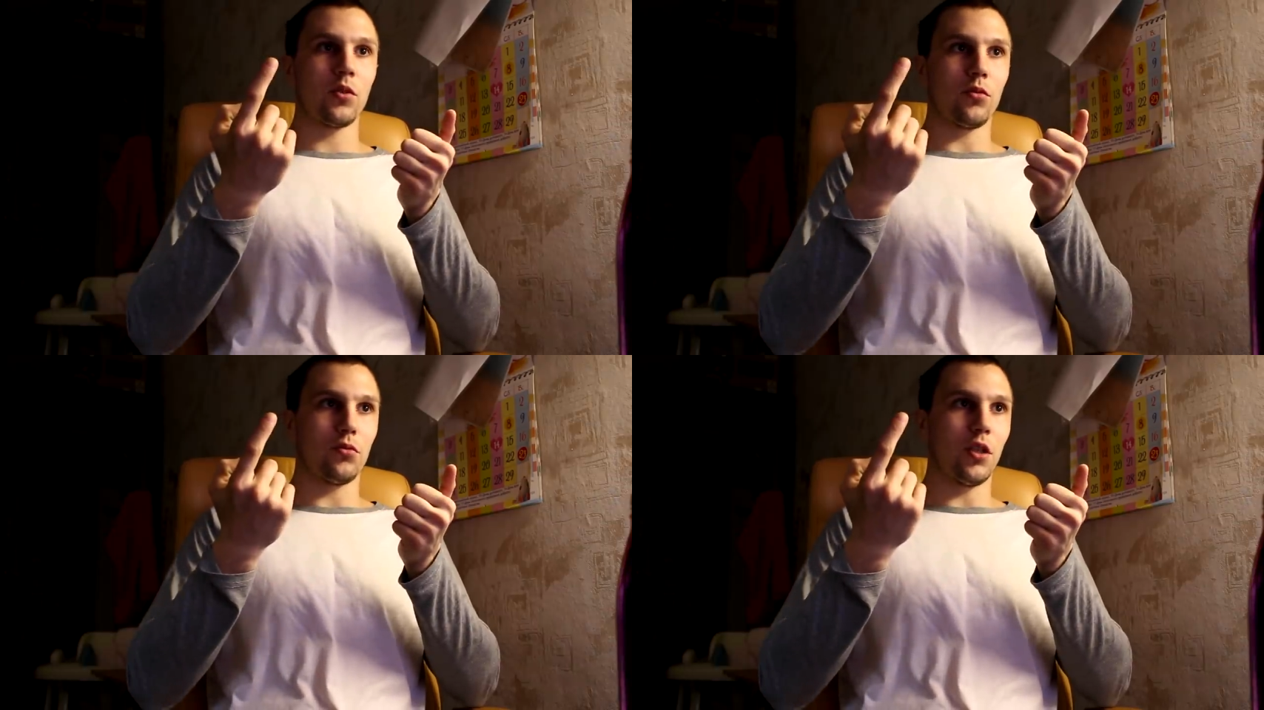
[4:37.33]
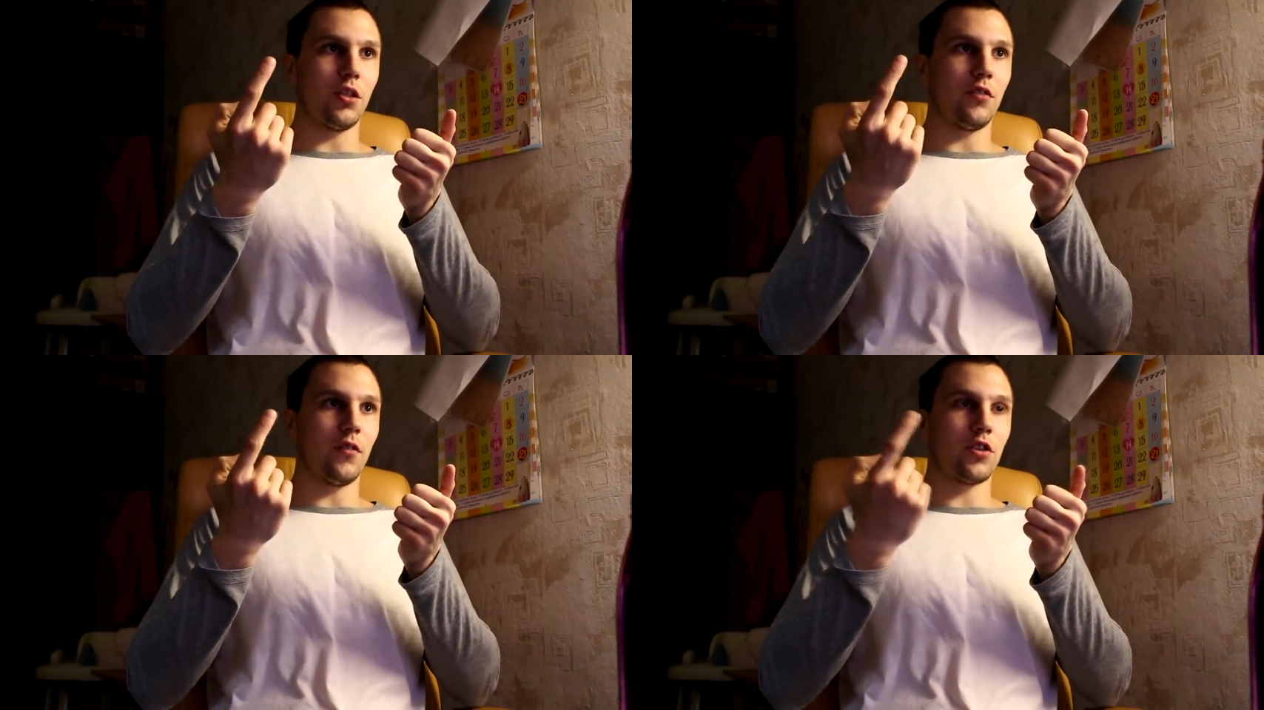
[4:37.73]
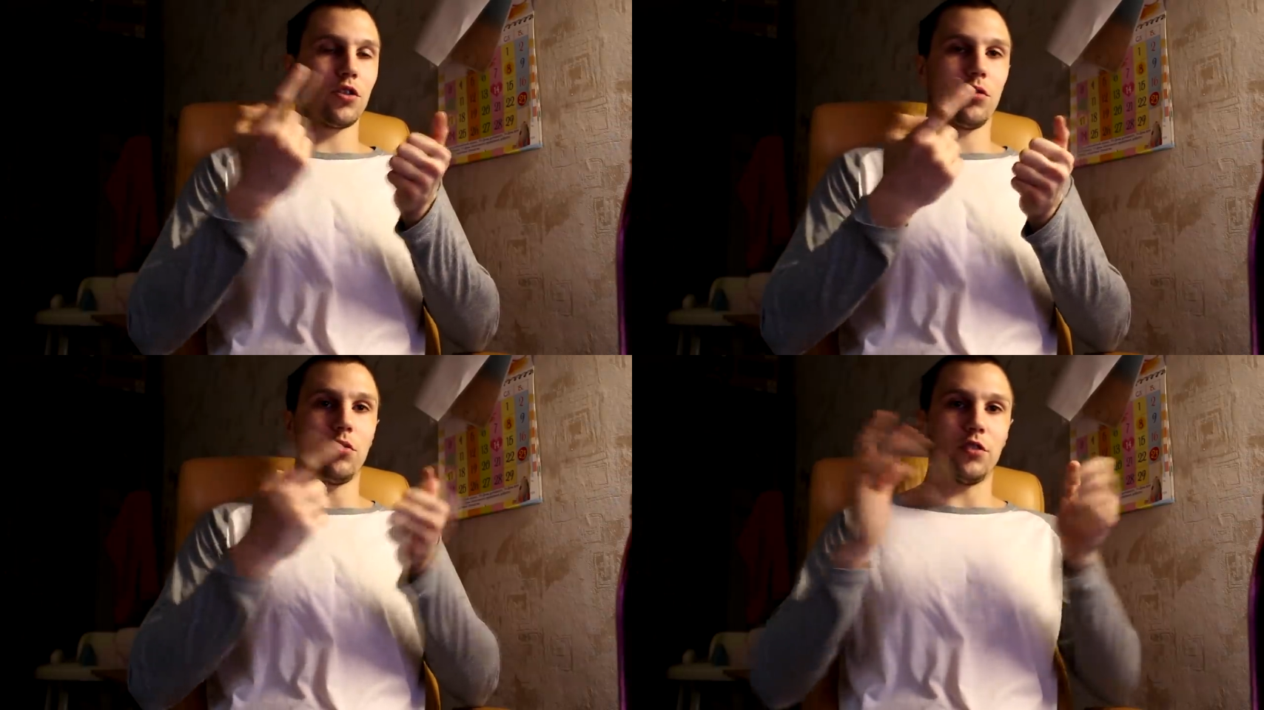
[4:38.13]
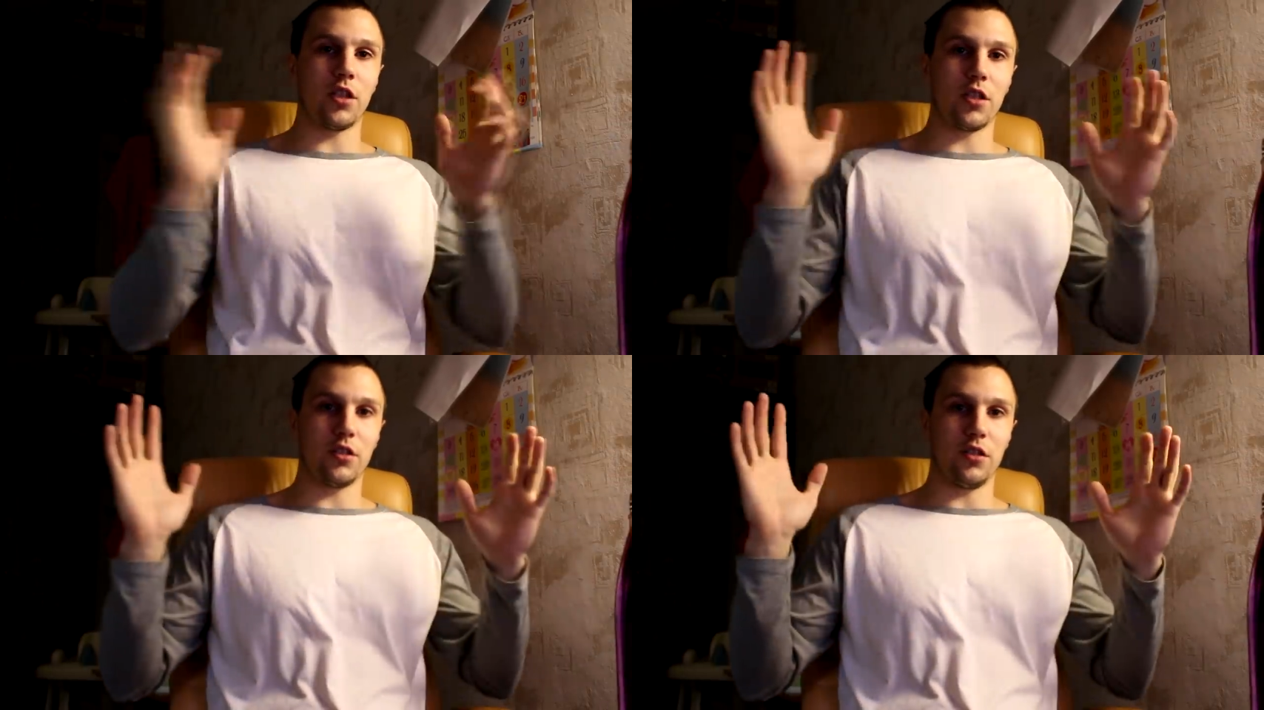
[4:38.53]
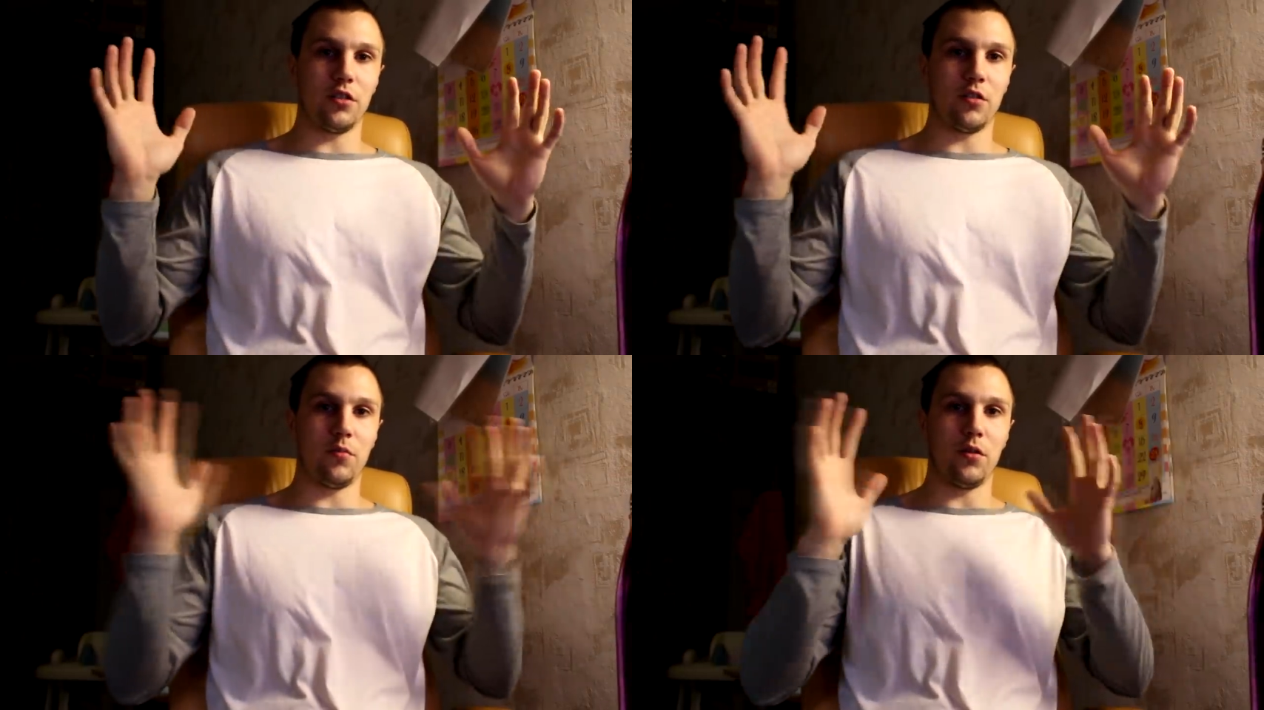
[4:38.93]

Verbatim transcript: туда не вошло закрытие этих,